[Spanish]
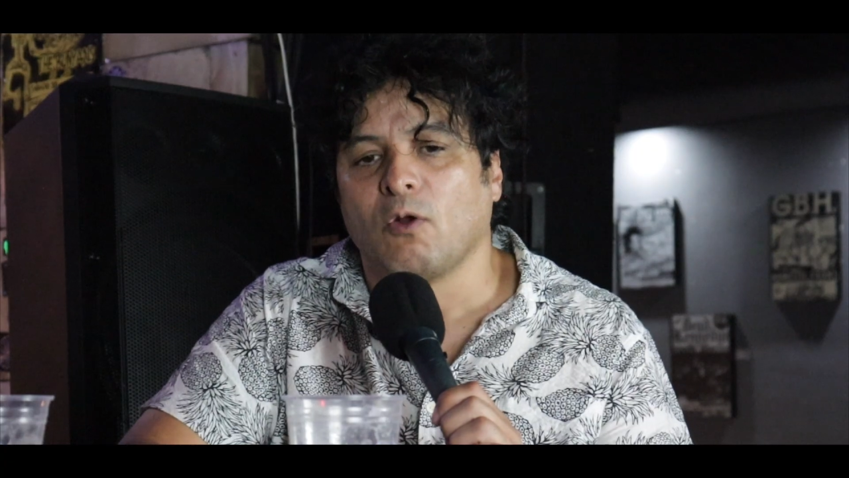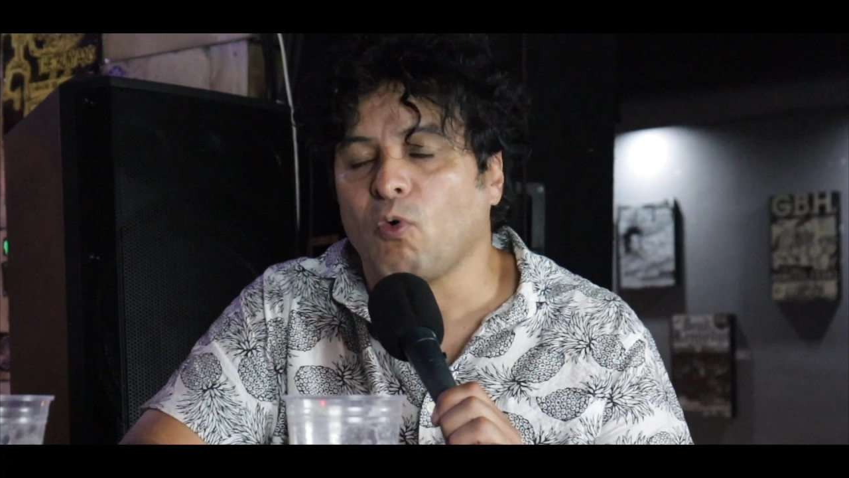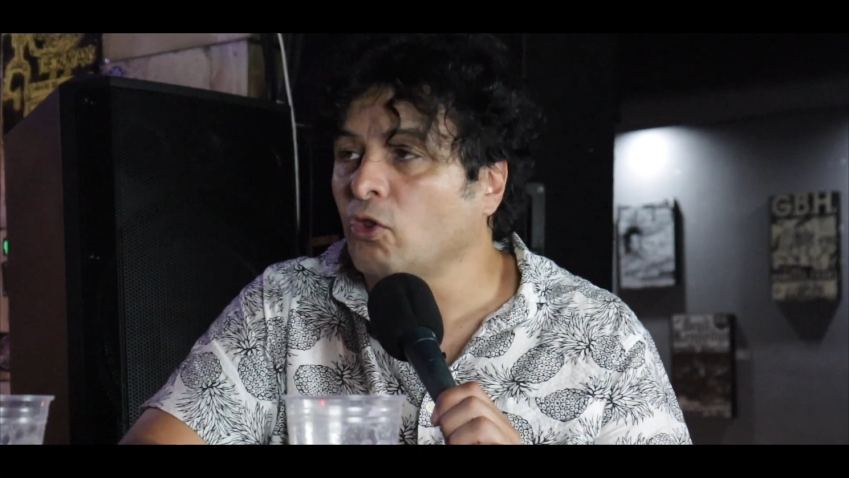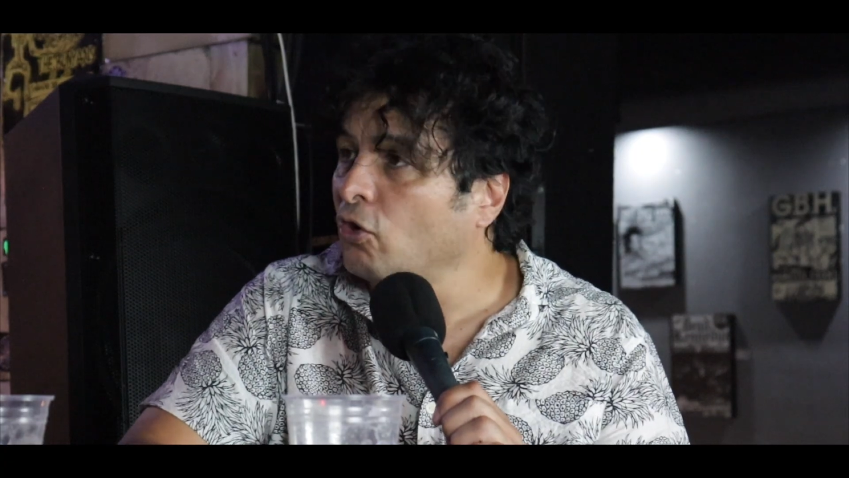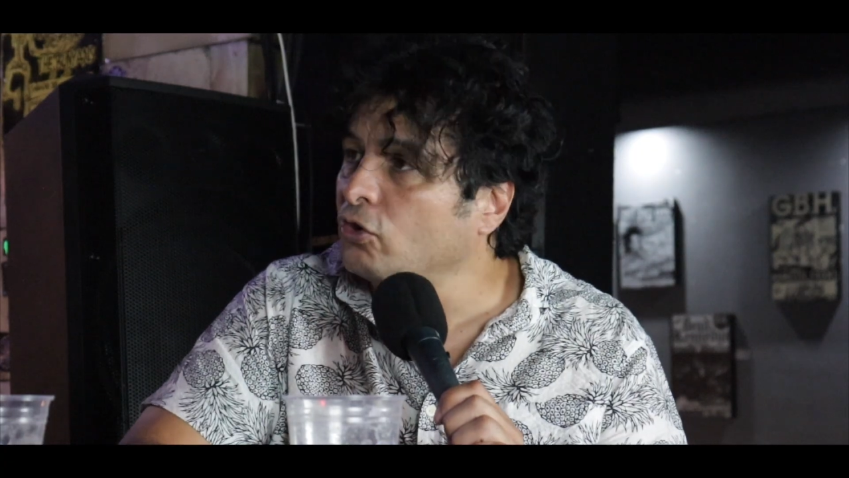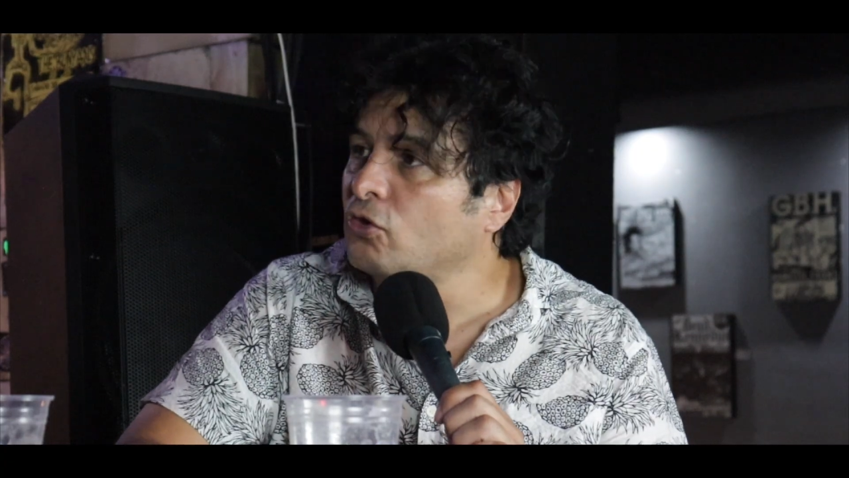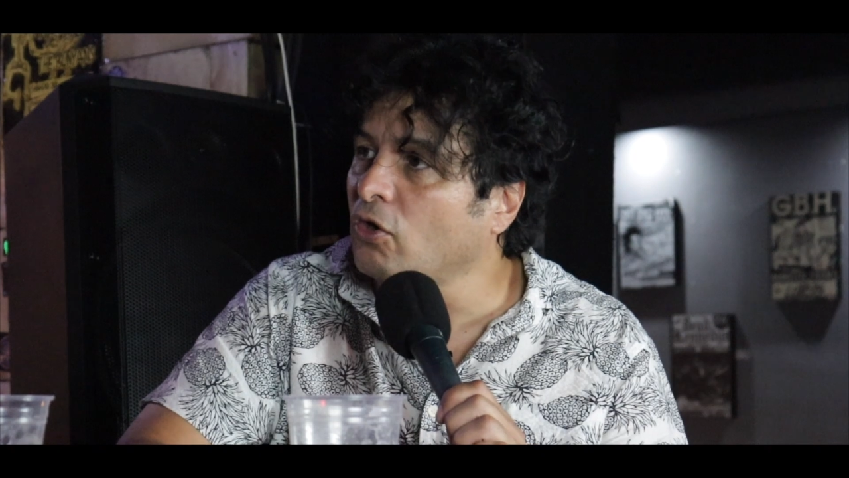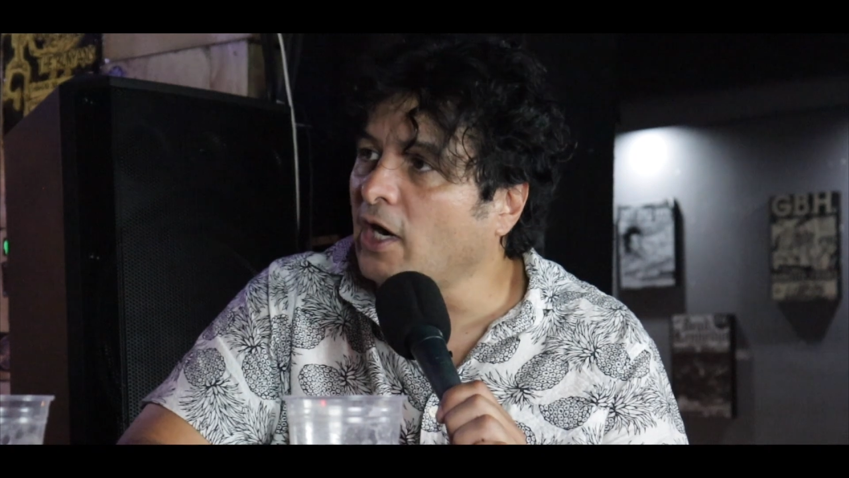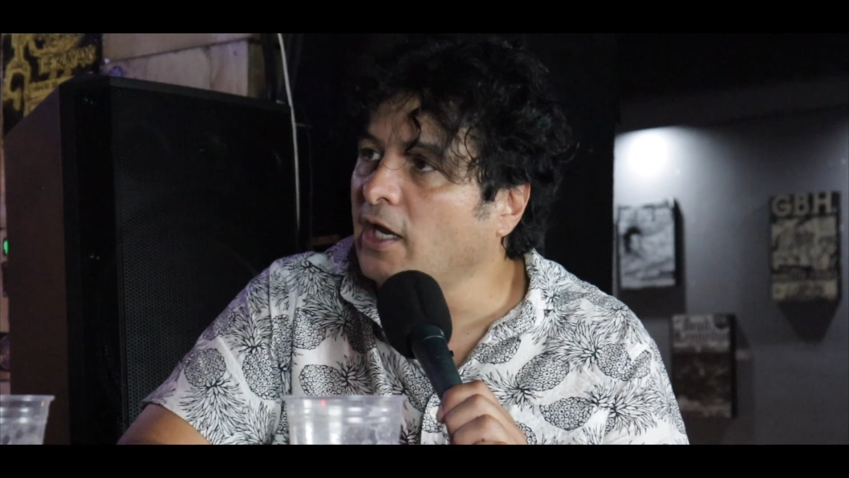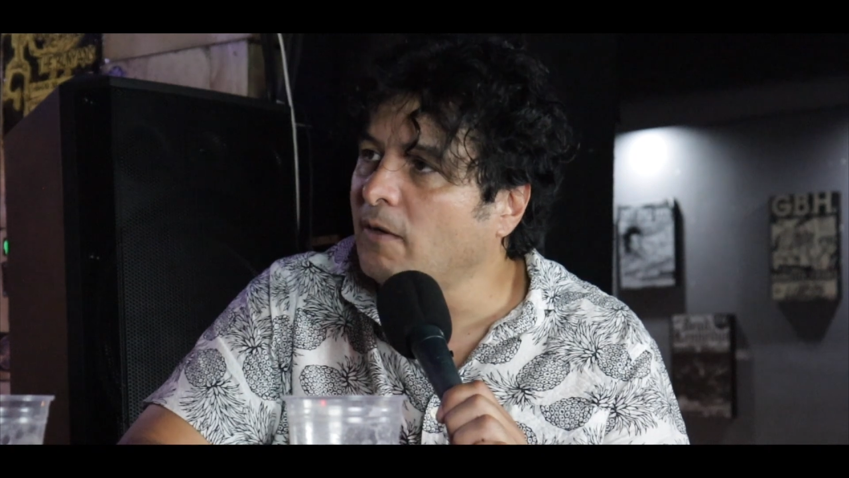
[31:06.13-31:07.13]
Cuando odio
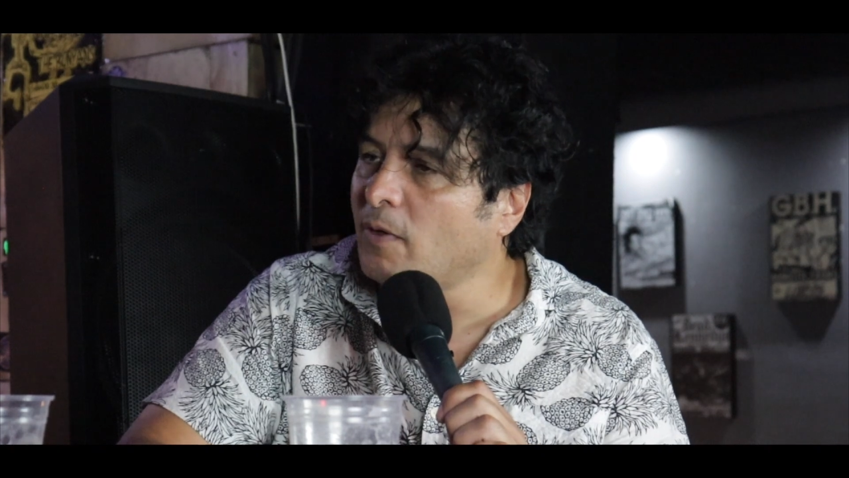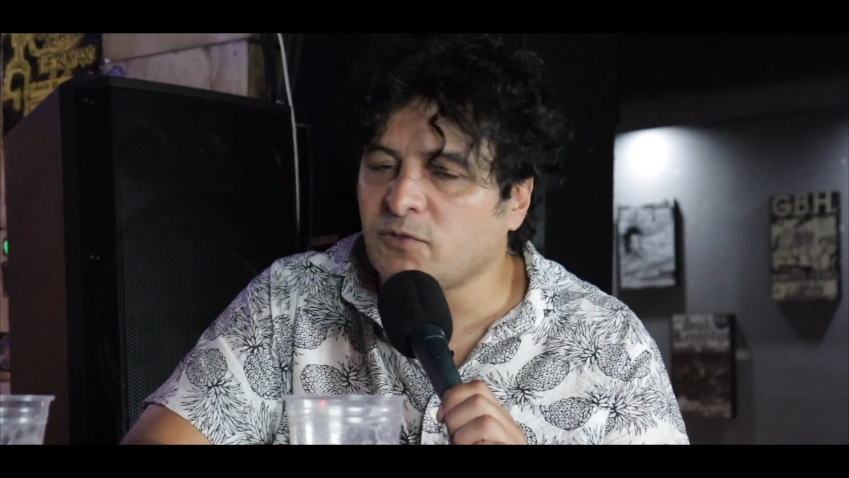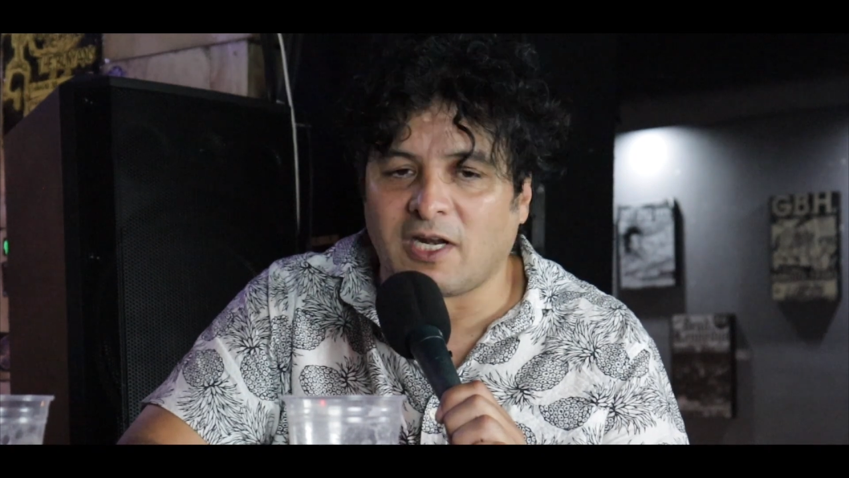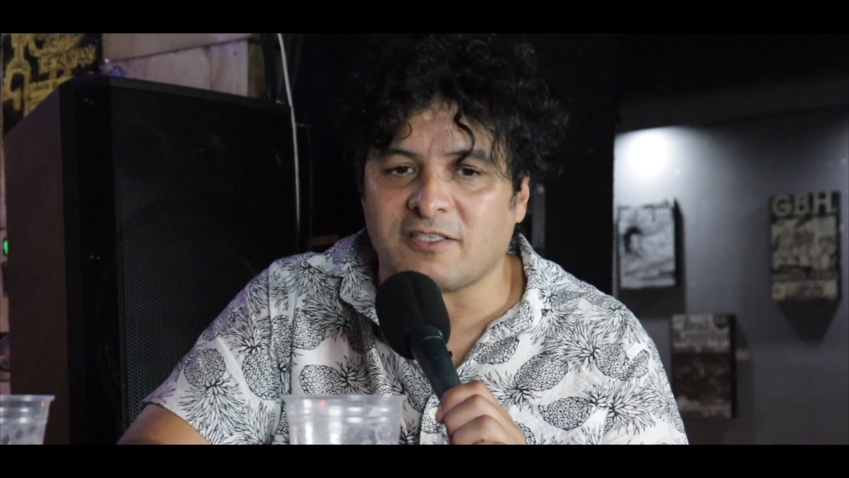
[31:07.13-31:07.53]
sonreír, vamos a